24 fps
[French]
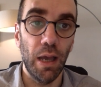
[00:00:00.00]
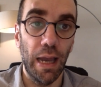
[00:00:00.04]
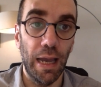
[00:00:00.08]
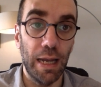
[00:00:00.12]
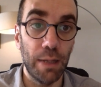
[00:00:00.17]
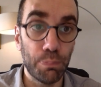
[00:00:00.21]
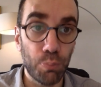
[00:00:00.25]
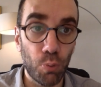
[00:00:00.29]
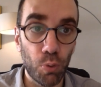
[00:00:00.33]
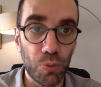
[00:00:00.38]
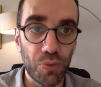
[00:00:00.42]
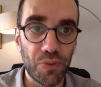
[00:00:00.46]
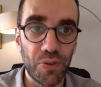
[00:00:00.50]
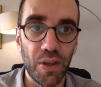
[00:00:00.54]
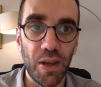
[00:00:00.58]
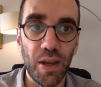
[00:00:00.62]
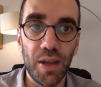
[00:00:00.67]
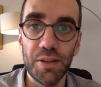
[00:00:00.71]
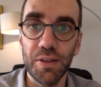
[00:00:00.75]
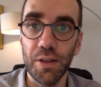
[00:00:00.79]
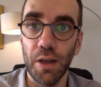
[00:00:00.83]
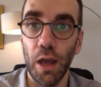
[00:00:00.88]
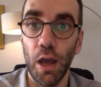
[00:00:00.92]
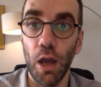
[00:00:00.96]
Elle
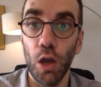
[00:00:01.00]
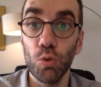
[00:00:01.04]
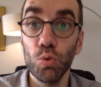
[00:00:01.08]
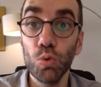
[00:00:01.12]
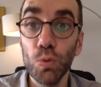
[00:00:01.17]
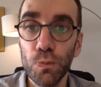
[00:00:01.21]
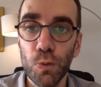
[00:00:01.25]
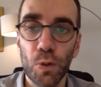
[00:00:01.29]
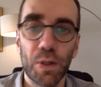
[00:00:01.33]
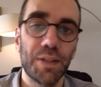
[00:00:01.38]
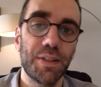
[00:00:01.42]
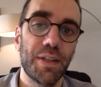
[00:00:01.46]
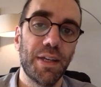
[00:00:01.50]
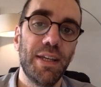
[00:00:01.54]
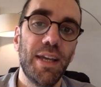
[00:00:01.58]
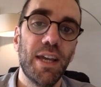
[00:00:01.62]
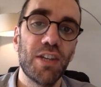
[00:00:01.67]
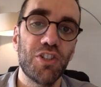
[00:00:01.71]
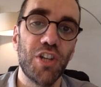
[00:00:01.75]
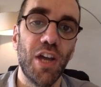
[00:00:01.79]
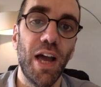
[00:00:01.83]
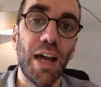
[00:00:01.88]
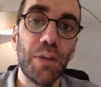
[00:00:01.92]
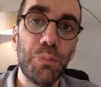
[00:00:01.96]
procède à un nouveau
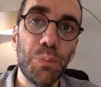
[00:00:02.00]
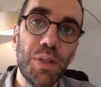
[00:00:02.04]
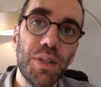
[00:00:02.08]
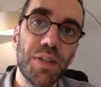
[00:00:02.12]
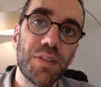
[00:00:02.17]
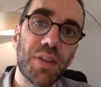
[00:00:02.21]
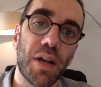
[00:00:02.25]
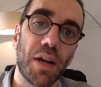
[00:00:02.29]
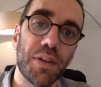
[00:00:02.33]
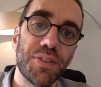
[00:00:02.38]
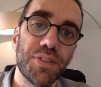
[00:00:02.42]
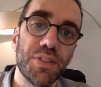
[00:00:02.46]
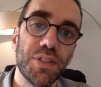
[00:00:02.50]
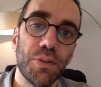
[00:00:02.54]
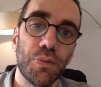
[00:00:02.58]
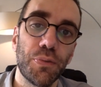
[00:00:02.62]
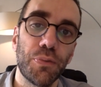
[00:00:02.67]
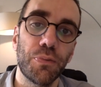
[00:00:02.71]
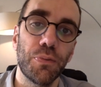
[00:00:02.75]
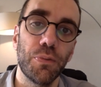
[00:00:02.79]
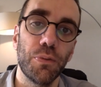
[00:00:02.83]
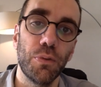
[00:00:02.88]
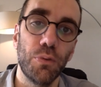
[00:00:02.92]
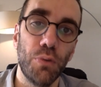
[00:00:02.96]
quadrillage
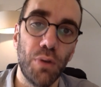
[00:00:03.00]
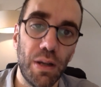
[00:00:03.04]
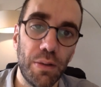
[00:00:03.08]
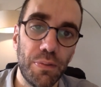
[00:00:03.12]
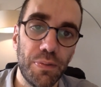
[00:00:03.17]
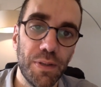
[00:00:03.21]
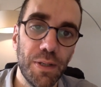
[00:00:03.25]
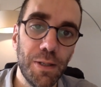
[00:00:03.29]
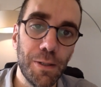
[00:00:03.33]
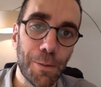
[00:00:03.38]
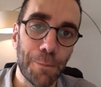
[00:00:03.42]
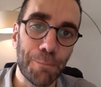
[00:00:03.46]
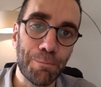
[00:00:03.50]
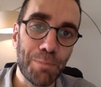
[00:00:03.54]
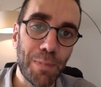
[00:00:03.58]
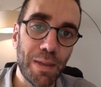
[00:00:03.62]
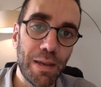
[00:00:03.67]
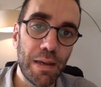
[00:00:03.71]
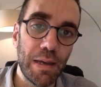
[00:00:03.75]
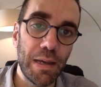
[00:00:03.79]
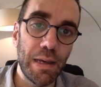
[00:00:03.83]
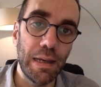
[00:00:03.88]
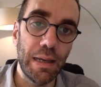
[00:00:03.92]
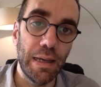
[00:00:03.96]
administratif de la ville
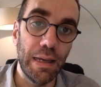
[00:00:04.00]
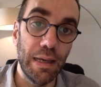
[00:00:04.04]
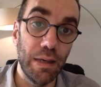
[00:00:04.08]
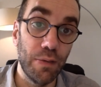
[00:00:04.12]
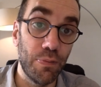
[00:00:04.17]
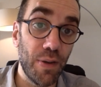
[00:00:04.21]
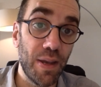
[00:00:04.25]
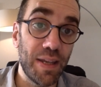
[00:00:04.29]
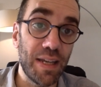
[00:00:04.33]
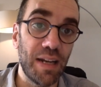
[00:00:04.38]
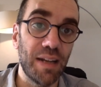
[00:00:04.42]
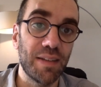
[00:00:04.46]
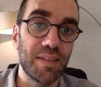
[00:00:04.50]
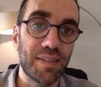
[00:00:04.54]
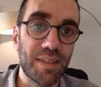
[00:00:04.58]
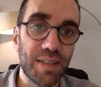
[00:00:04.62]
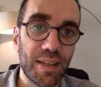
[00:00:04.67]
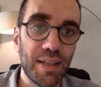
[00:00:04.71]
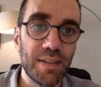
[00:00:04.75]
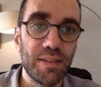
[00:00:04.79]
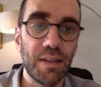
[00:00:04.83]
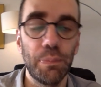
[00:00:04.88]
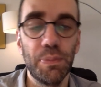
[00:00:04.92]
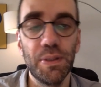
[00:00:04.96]
et veille à la
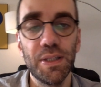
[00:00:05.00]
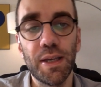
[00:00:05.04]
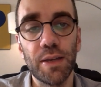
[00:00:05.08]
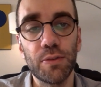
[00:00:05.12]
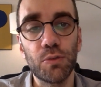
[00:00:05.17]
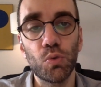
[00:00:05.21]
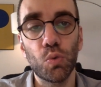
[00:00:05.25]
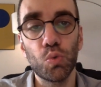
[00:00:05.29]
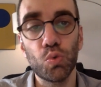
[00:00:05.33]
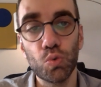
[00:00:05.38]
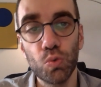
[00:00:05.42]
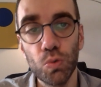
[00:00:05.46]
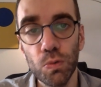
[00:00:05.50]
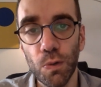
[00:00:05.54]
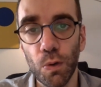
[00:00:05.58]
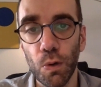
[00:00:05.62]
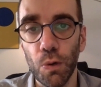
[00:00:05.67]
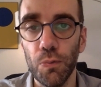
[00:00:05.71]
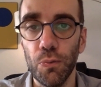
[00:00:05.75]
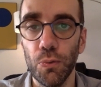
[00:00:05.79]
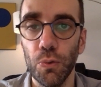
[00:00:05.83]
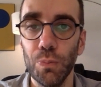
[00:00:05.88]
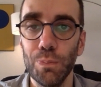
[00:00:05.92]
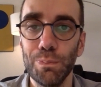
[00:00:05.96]
stricte application du
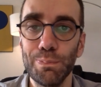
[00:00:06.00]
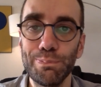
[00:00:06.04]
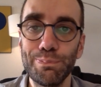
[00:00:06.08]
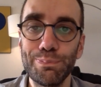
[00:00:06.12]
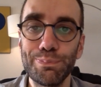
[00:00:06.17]
couvre-feu.